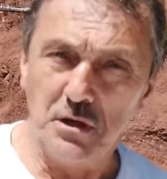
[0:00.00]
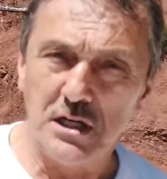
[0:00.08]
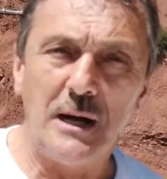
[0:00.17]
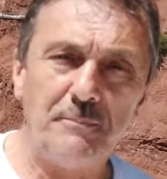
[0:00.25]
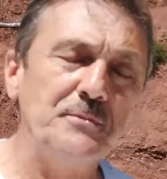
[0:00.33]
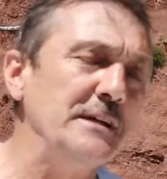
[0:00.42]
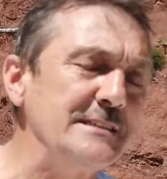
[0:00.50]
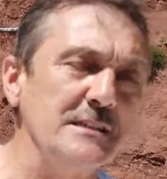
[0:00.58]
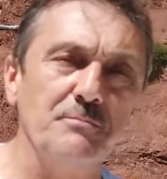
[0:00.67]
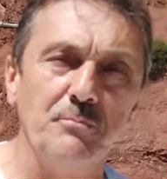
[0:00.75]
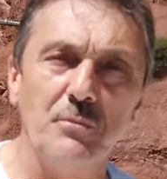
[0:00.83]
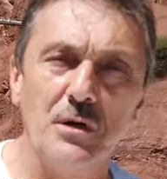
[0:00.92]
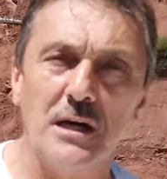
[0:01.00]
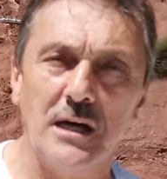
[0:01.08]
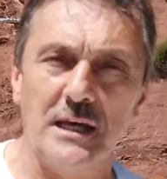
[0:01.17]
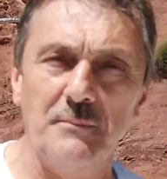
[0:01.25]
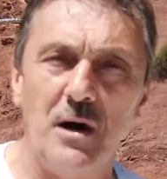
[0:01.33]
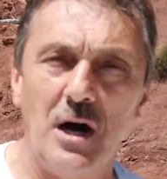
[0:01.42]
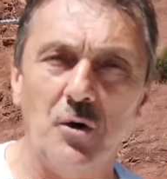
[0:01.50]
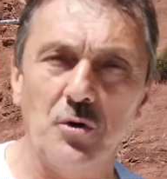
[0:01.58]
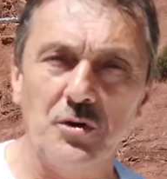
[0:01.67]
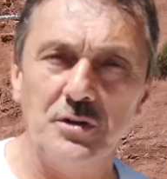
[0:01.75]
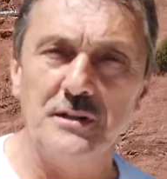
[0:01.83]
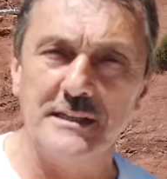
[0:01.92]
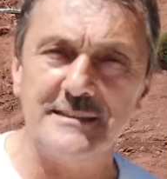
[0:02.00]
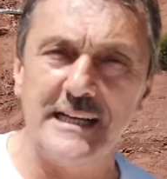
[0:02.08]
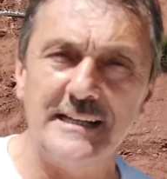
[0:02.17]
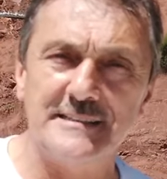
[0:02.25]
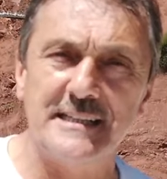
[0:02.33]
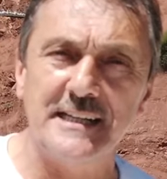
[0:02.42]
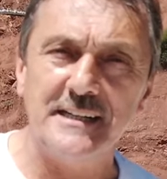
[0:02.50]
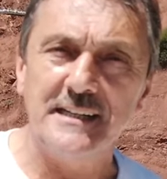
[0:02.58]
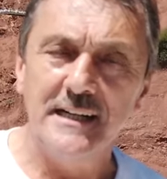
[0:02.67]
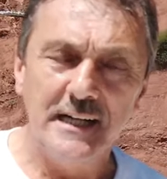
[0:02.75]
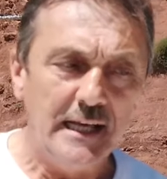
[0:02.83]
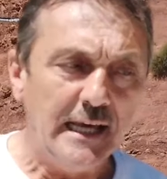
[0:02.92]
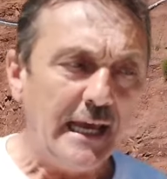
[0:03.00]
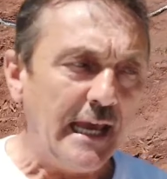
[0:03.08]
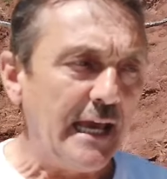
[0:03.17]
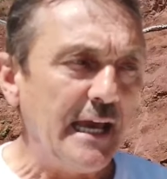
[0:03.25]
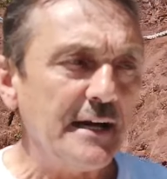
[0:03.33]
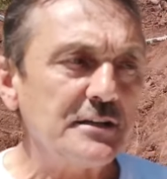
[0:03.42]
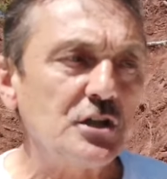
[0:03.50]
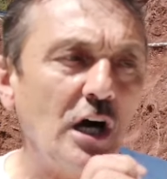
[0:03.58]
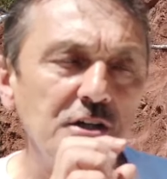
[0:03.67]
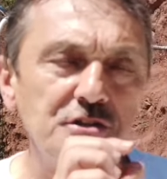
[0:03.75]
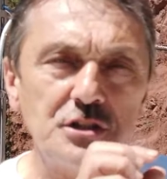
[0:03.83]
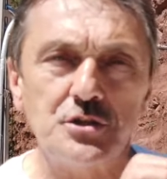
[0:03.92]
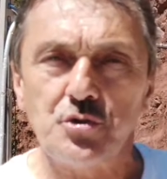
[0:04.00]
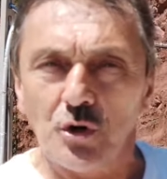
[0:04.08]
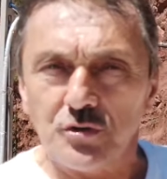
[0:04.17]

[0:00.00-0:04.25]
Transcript: bir kap nasıl e, imha olur, nasıl eskir? Eğer tanzik